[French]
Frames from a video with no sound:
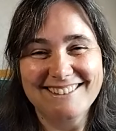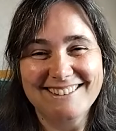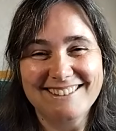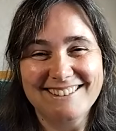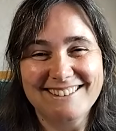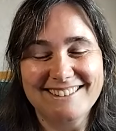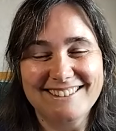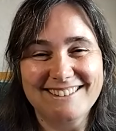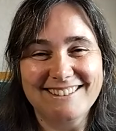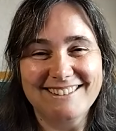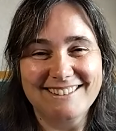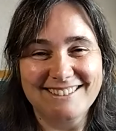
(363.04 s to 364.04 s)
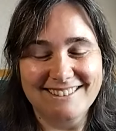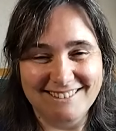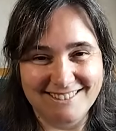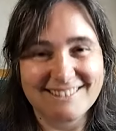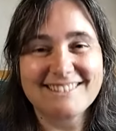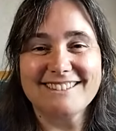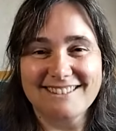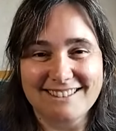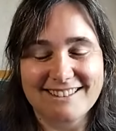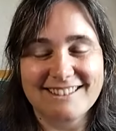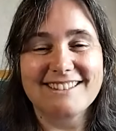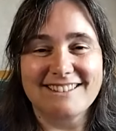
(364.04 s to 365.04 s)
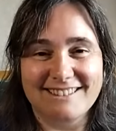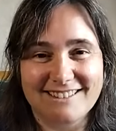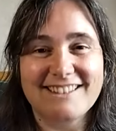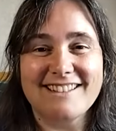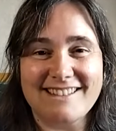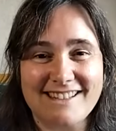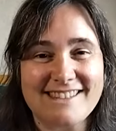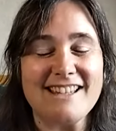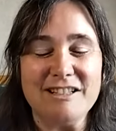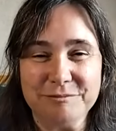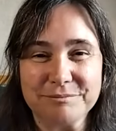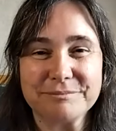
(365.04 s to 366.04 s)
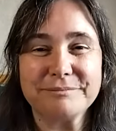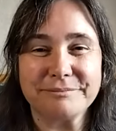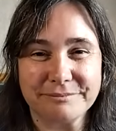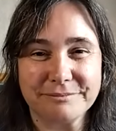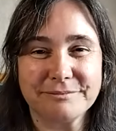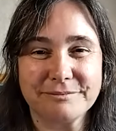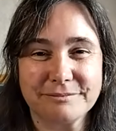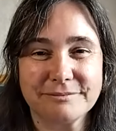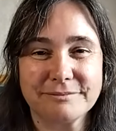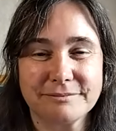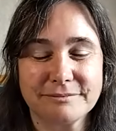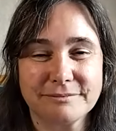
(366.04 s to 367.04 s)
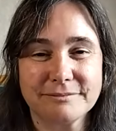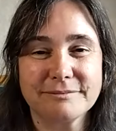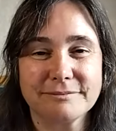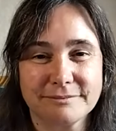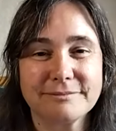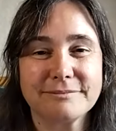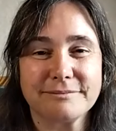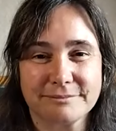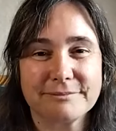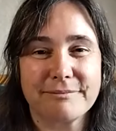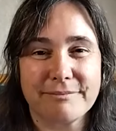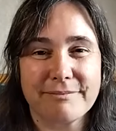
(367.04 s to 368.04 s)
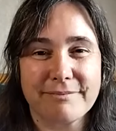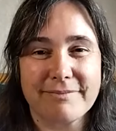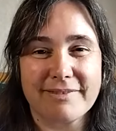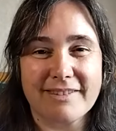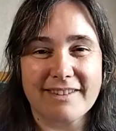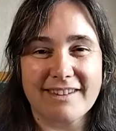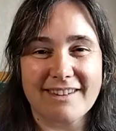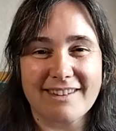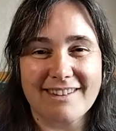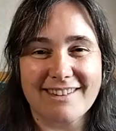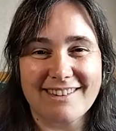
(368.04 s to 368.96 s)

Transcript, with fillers: au mois d'octobre pour la formation. C'est ça. venir avec moi. Donc, à très bientôt.